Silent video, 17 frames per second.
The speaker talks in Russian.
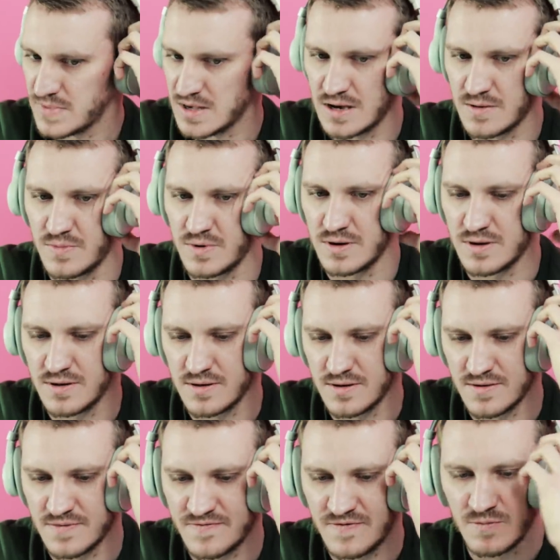Как бы
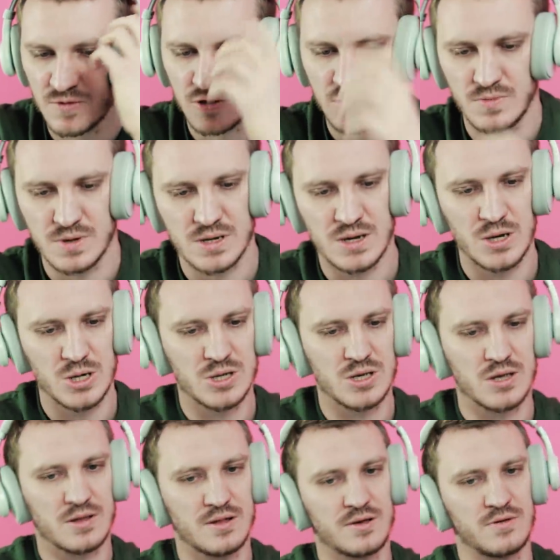э, это фильм, который
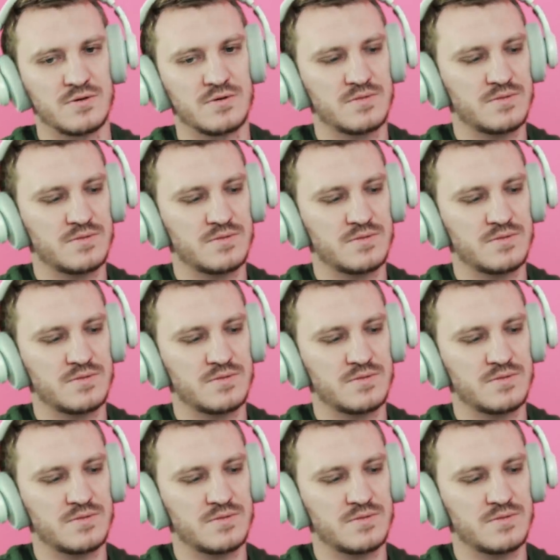бесконечно откладываю,